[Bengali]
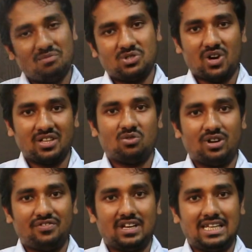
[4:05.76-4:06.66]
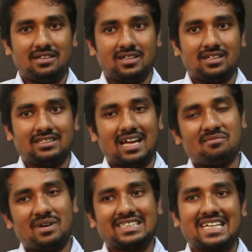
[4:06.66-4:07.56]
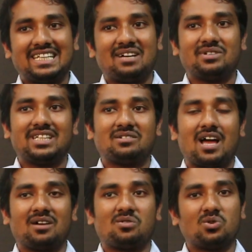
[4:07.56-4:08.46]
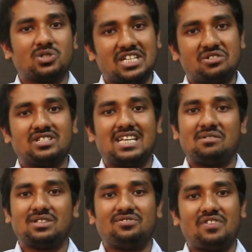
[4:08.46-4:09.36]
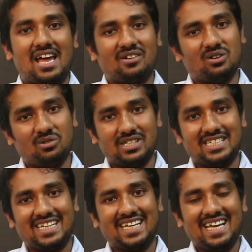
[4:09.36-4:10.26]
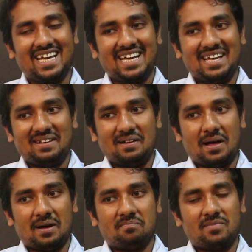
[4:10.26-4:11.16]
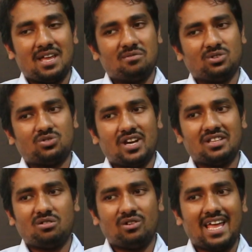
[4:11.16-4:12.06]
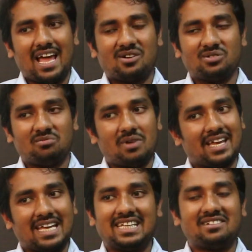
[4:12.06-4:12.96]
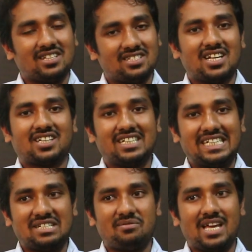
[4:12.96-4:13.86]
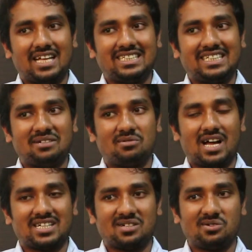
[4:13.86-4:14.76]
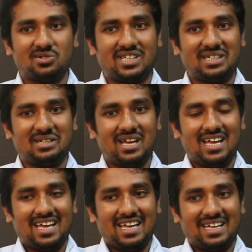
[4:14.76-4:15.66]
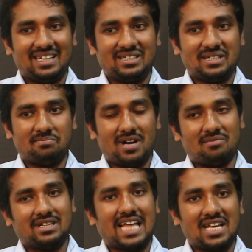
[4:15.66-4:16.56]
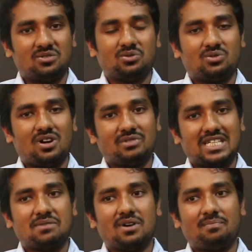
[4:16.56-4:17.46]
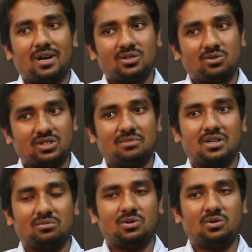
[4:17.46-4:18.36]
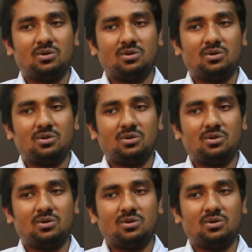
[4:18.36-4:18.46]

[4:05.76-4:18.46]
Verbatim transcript: আমি জয়েন করে ফেলি তার মাঝখানে আমাদের কোর্স শেষ হয়ে যায় আমাদের ফেয়ারওয়েল হয়ে যায় এবং জয়েন করে এখন এখানে ইনস্ট্রাক্টর হিসেবেই আছি এবং আশা করছি যে আমার দায়িত্বটুকু আমি ঠিকভাবে পালন করতে পারবো